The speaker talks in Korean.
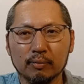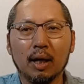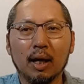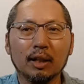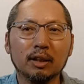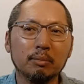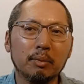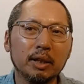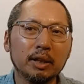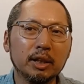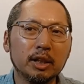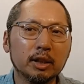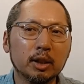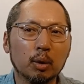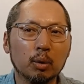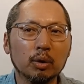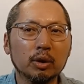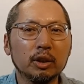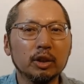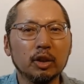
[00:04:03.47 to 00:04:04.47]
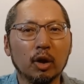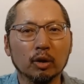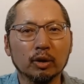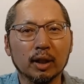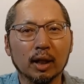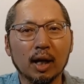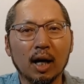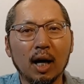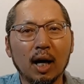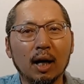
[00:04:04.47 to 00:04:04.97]
하지만 실제로 그
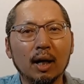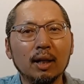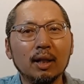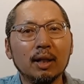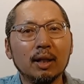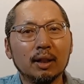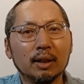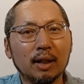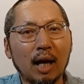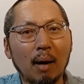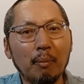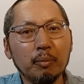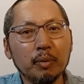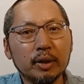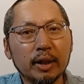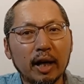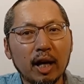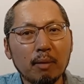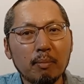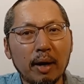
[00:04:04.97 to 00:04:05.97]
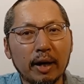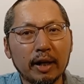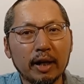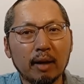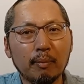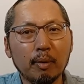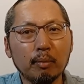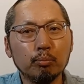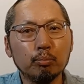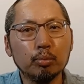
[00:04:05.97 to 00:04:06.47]
여자가 남자의
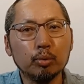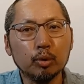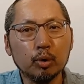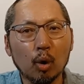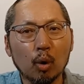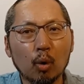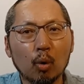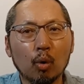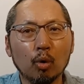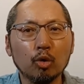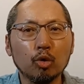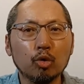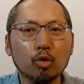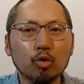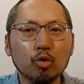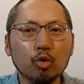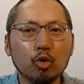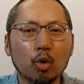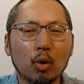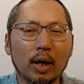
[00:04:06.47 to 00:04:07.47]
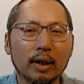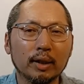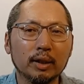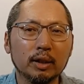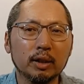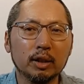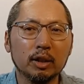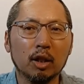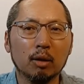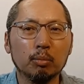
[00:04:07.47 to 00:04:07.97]
말이라면 무조건
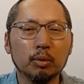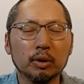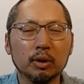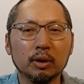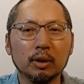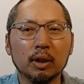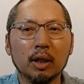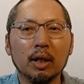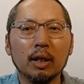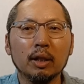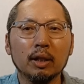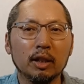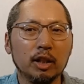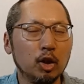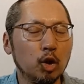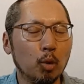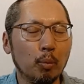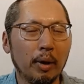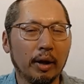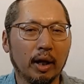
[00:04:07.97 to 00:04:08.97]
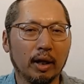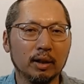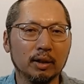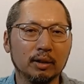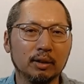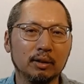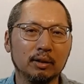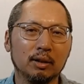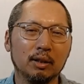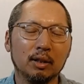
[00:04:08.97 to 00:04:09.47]
순종하는지 여부는
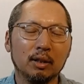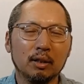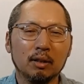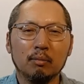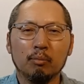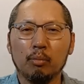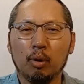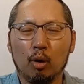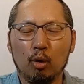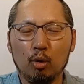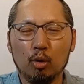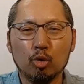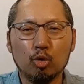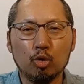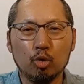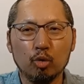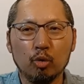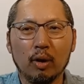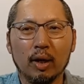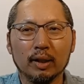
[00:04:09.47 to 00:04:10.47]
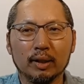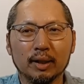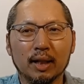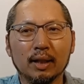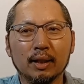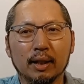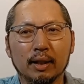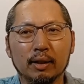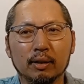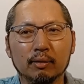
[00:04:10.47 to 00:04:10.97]
이놈에게는 별로 중요하지
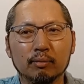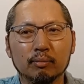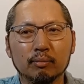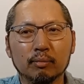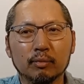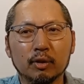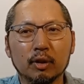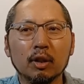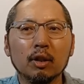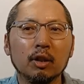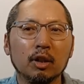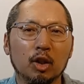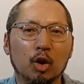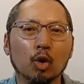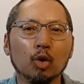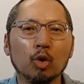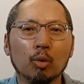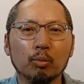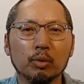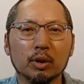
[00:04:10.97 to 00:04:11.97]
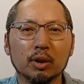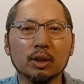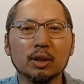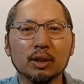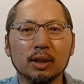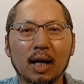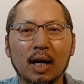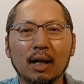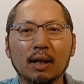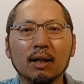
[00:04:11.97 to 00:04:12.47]
않아요. 이런 놈들은
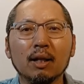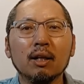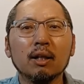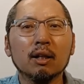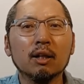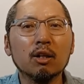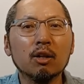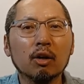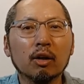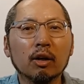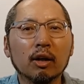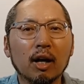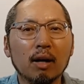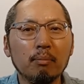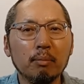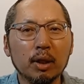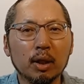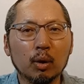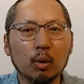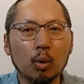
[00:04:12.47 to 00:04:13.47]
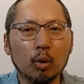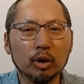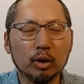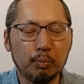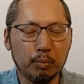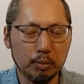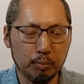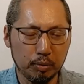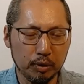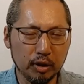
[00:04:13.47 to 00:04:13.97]
그냥 그렇게 믿고
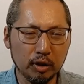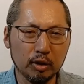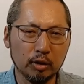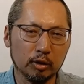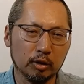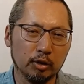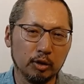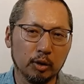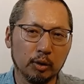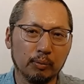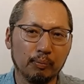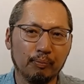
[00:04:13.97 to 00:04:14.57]
싶을 뿐이거든요.